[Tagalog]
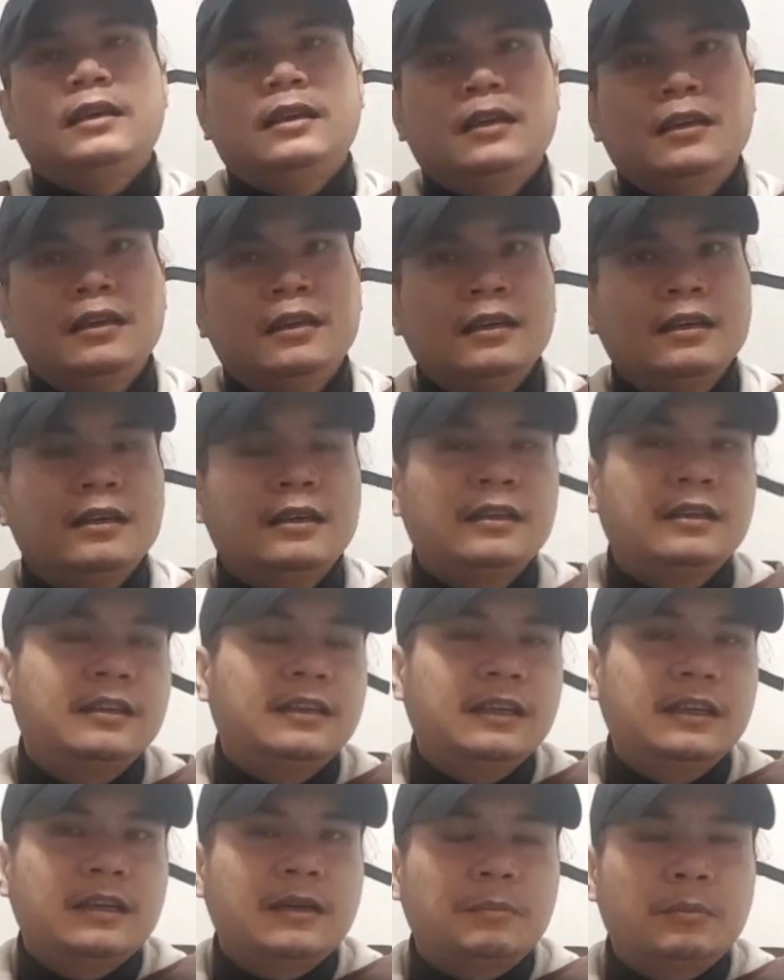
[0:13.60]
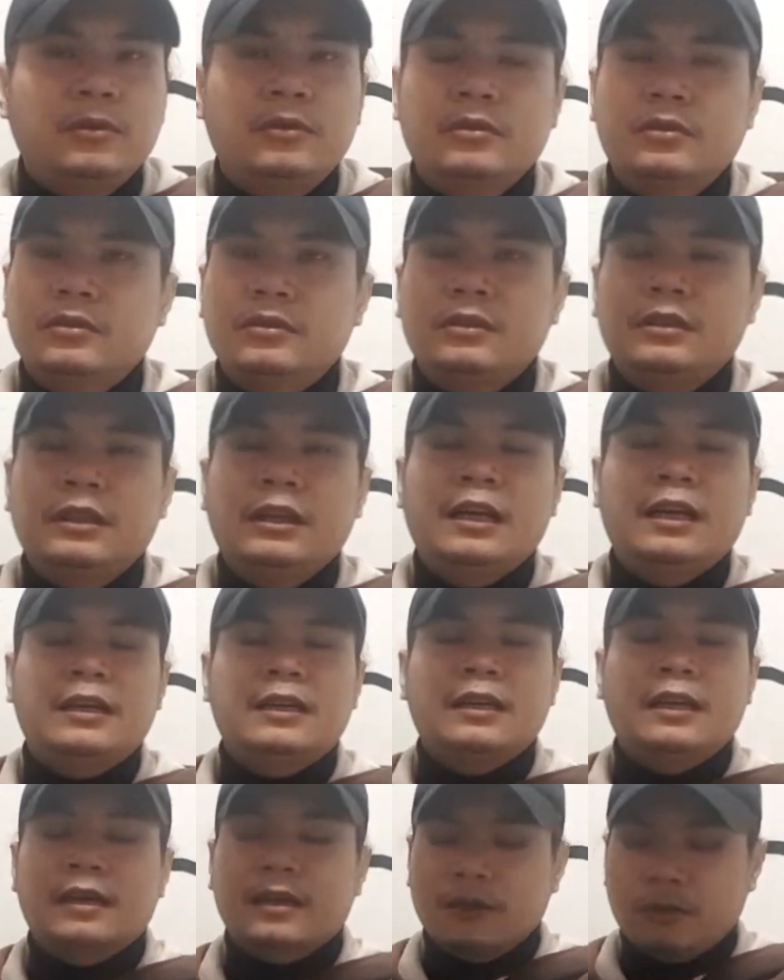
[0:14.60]
eh hindi na po nila
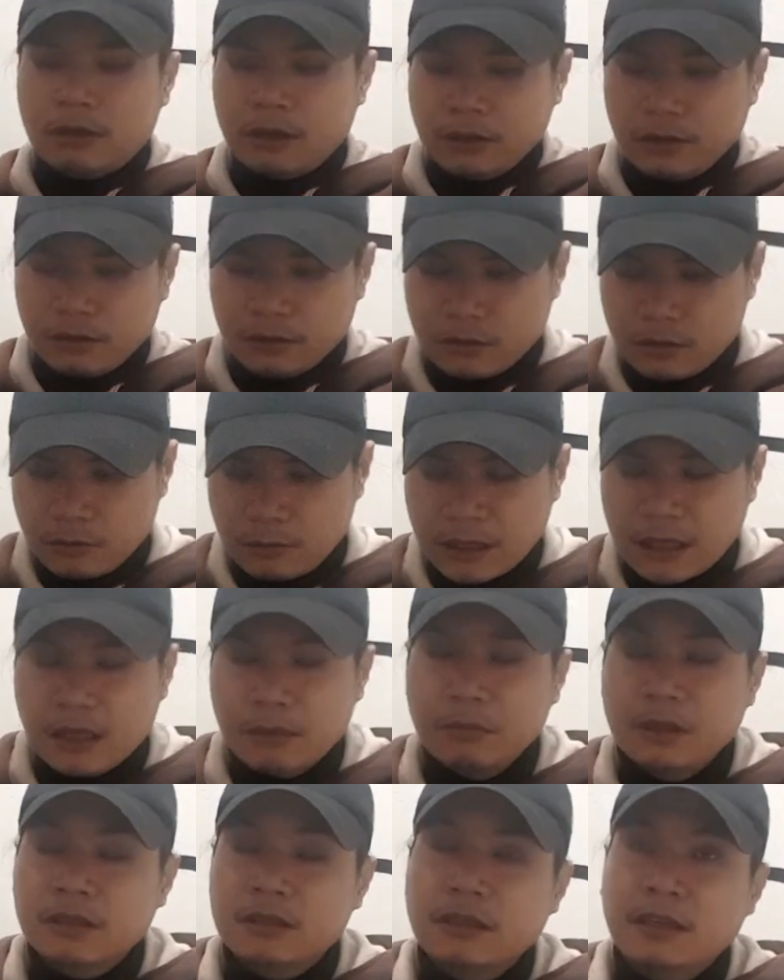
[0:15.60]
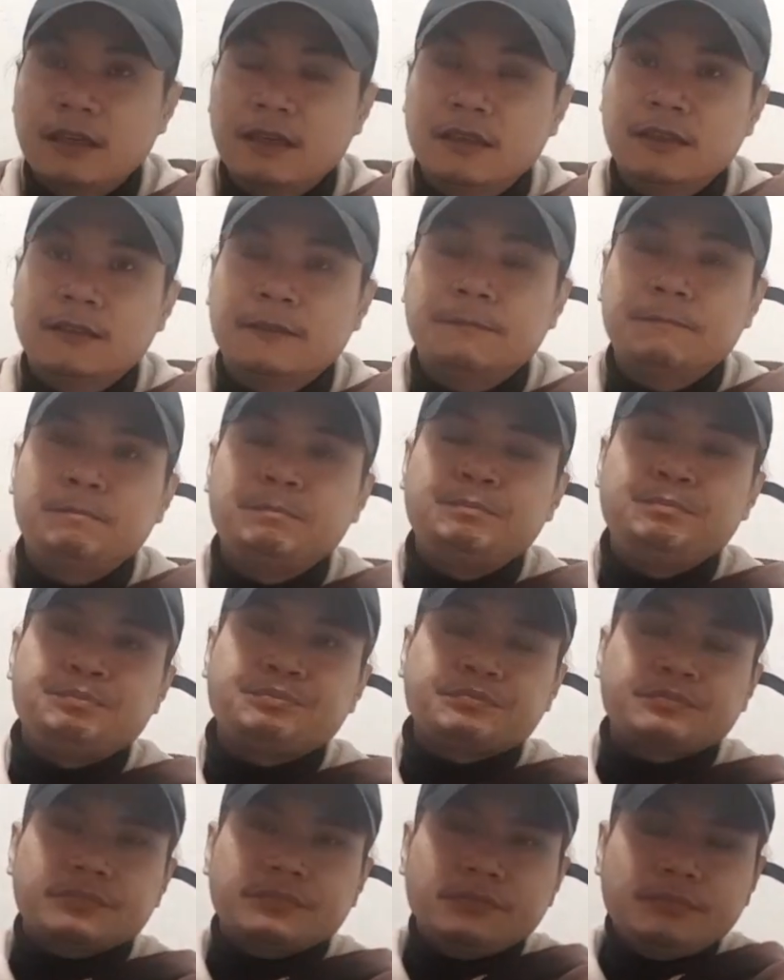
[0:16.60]
ginagawa yon So marami silang
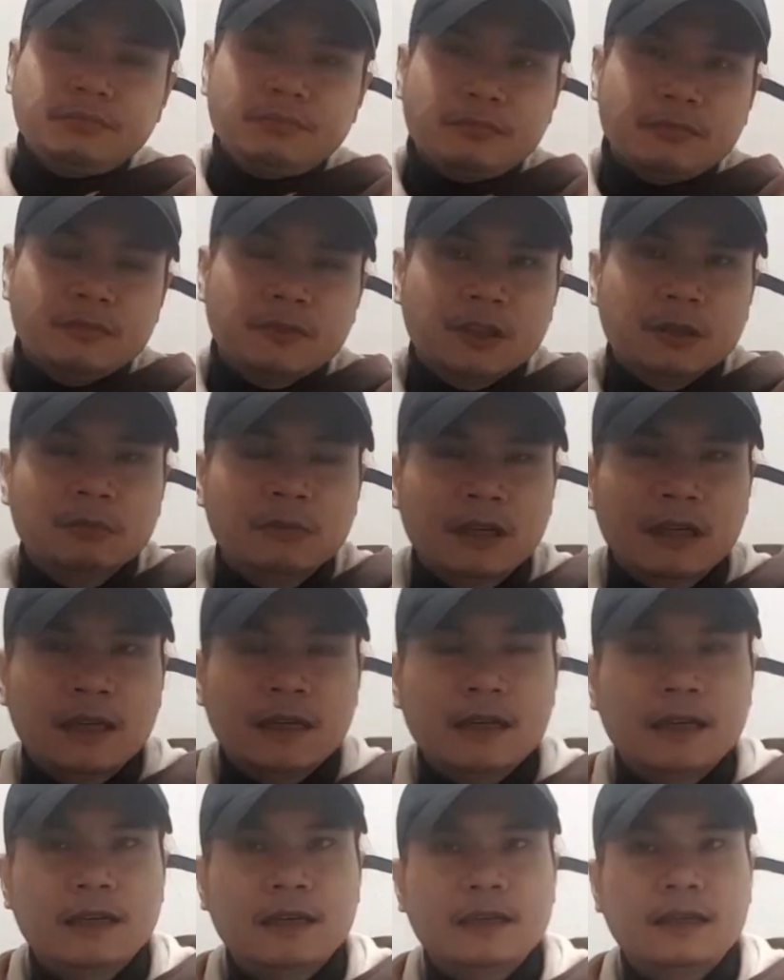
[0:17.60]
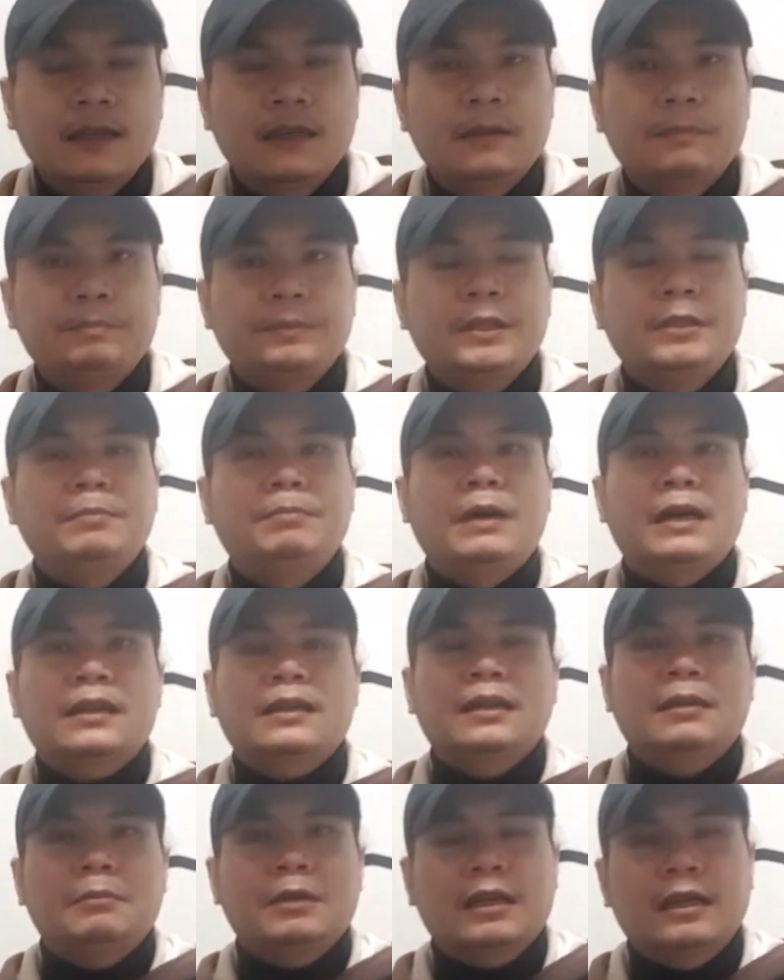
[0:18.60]
mga feedback
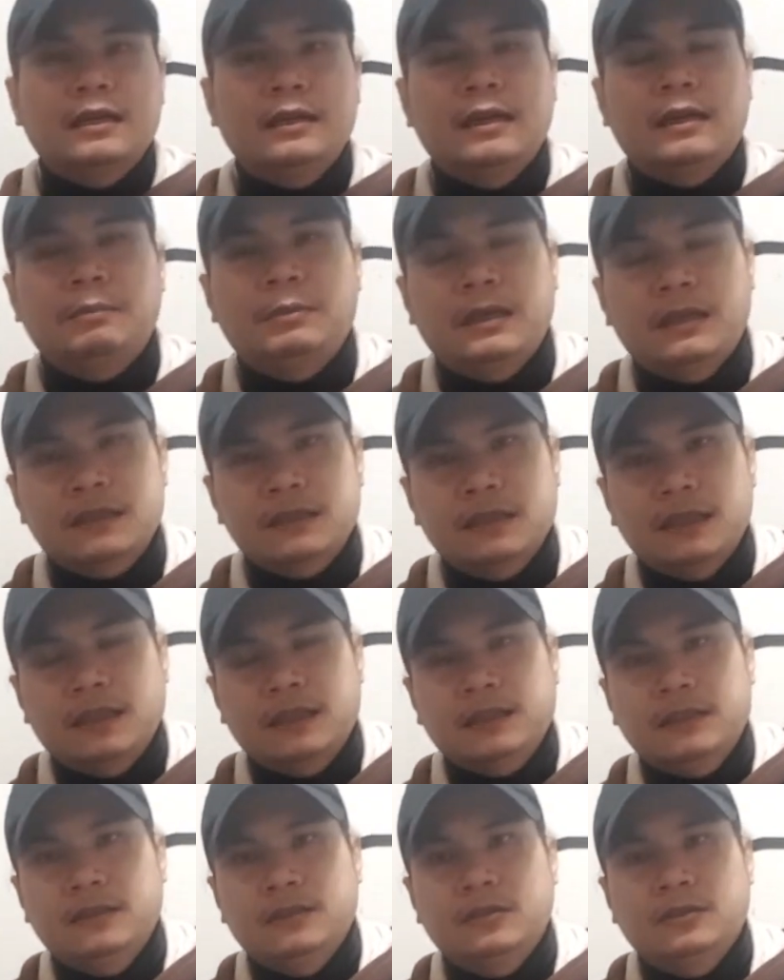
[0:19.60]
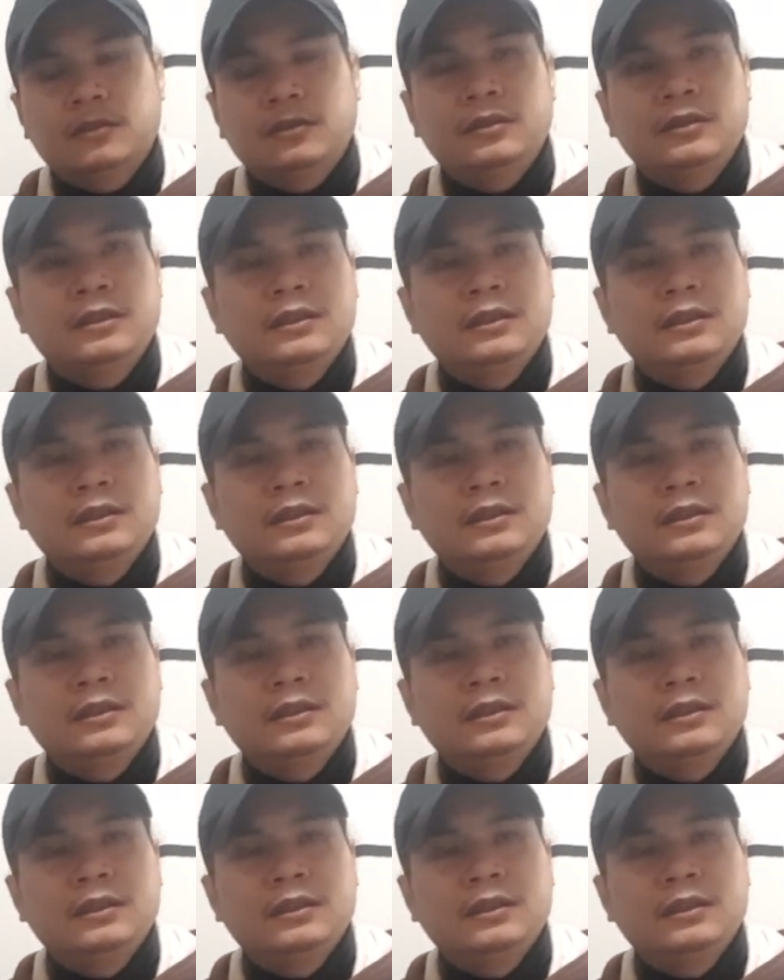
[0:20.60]
na maganda para sa atin, no?